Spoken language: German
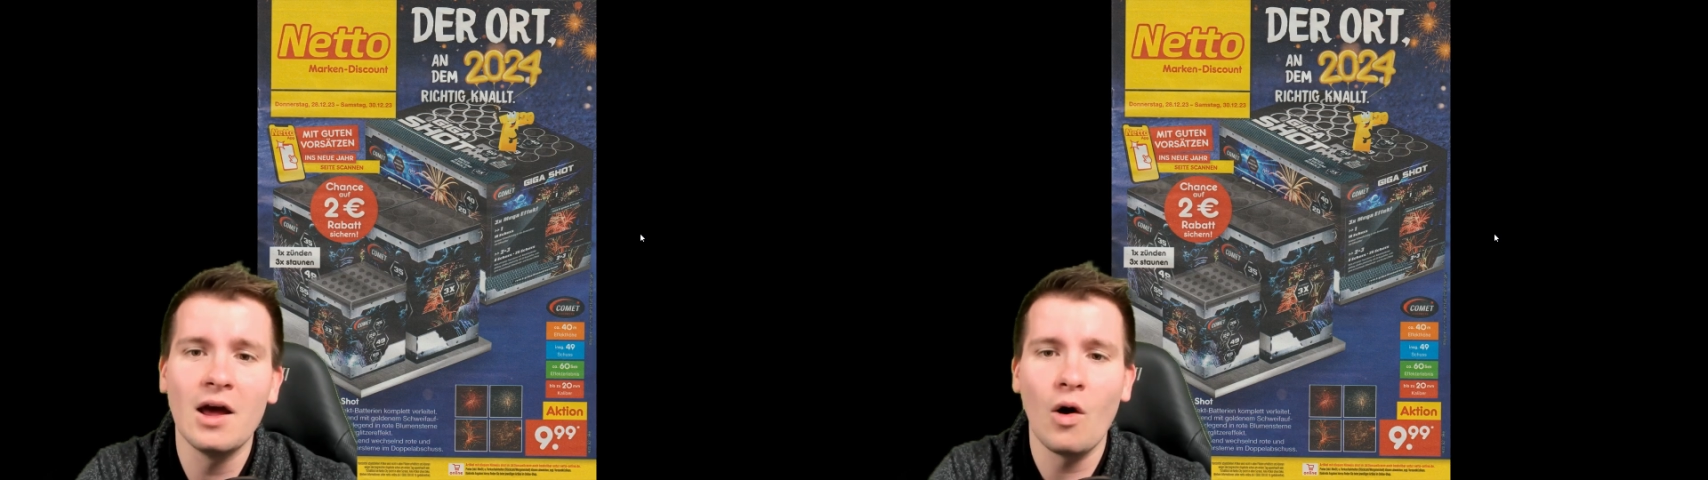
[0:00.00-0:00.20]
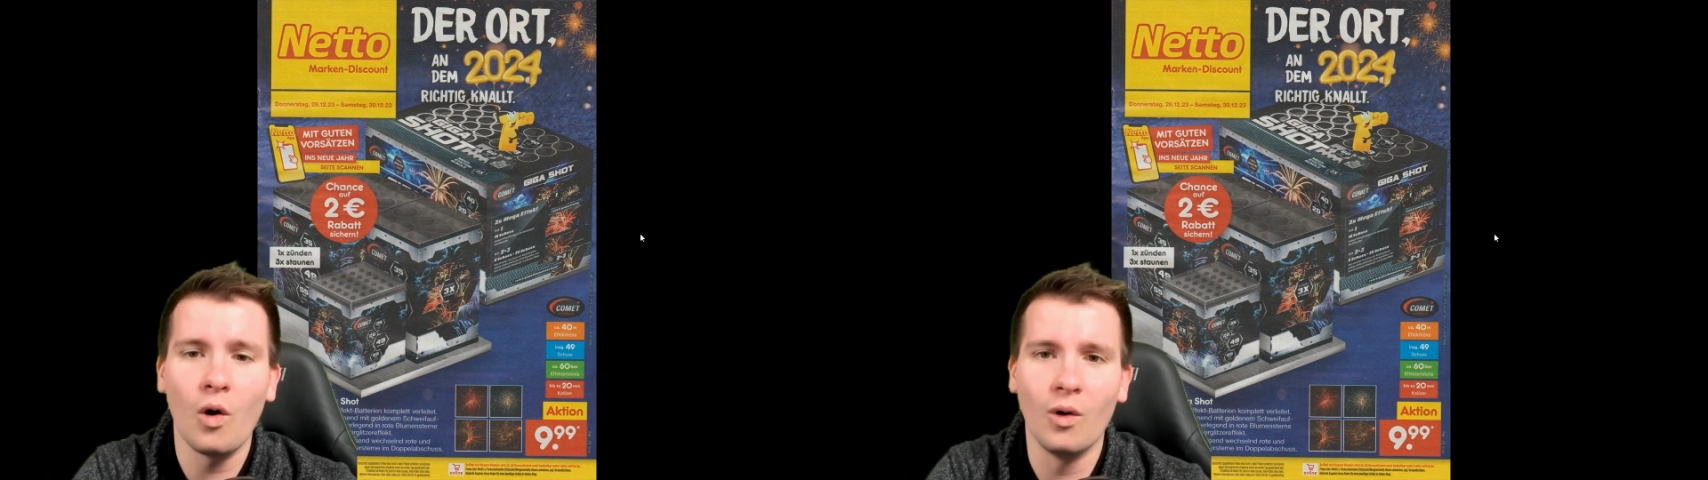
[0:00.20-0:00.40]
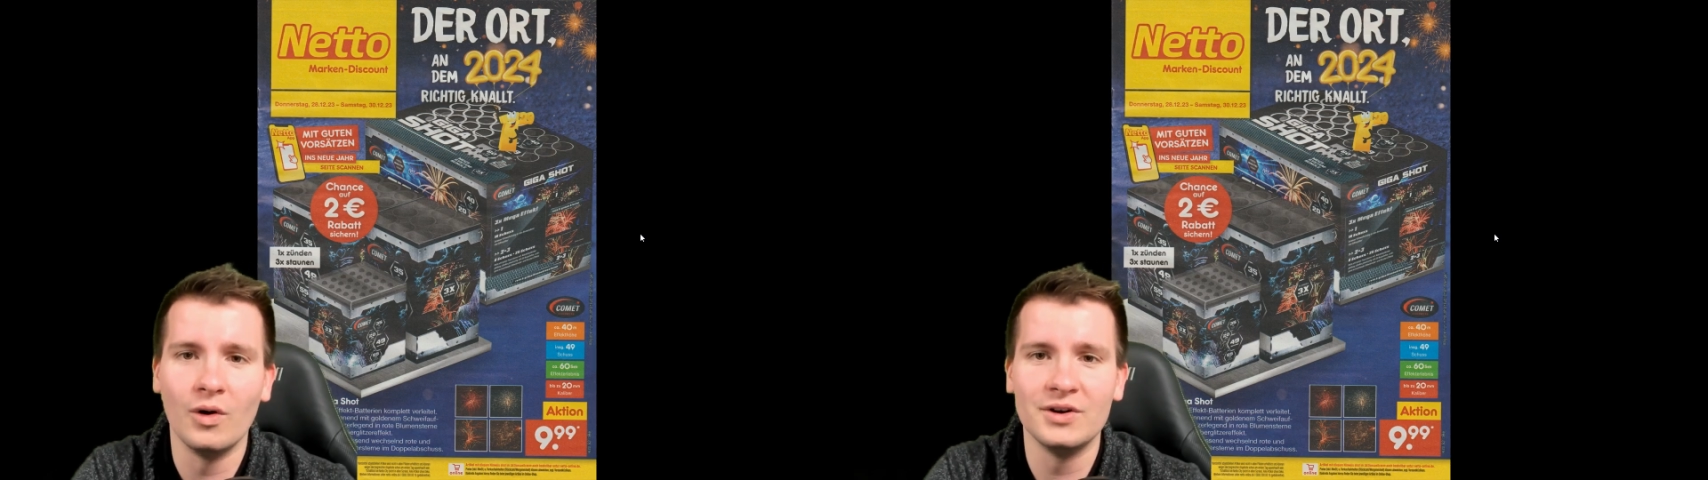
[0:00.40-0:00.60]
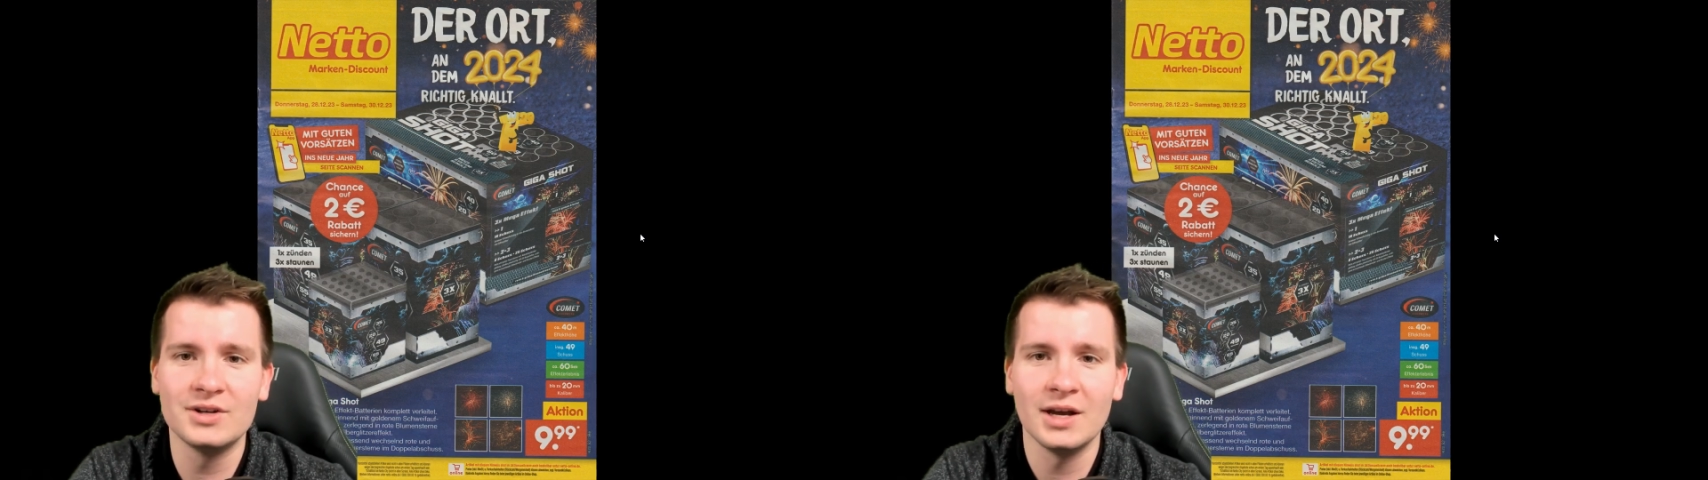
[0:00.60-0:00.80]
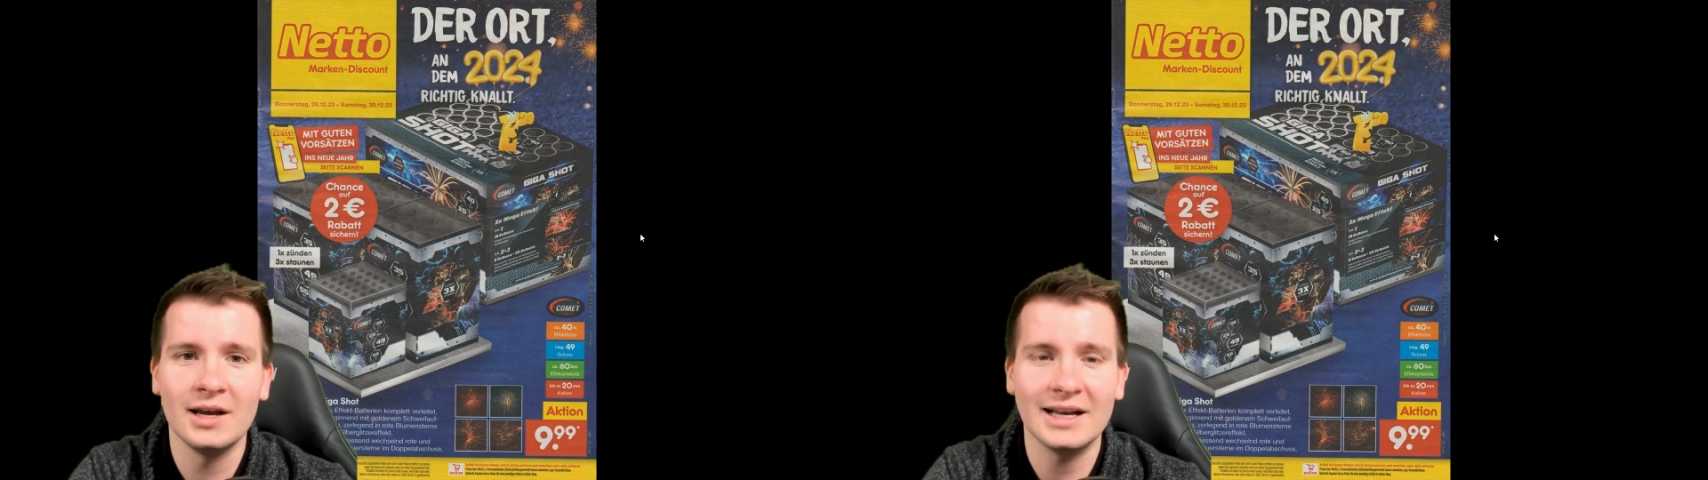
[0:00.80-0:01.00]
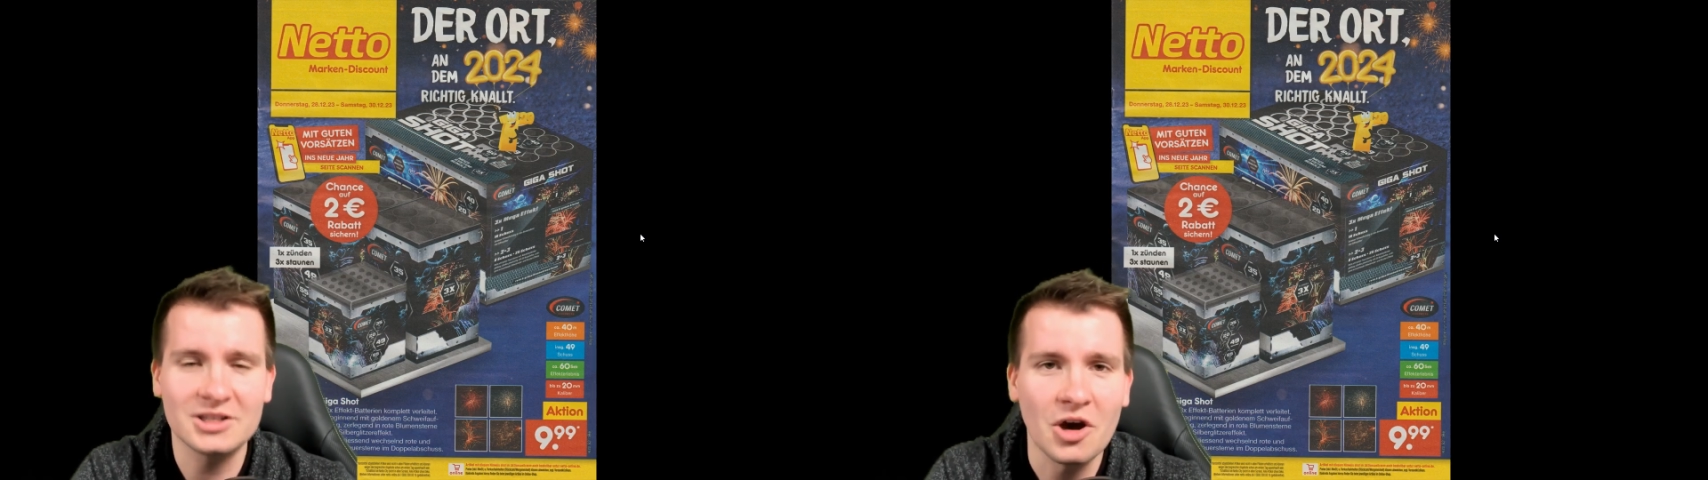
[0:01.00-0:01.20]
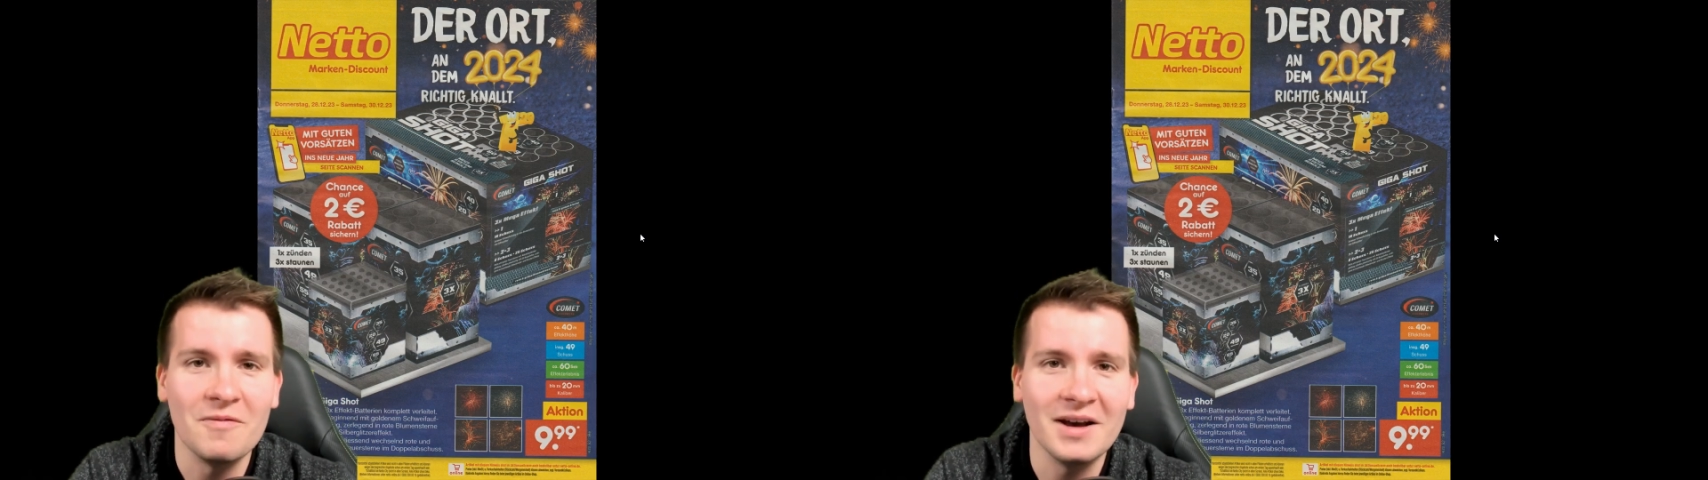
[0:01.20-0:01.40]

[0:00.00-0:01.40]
und jetzt können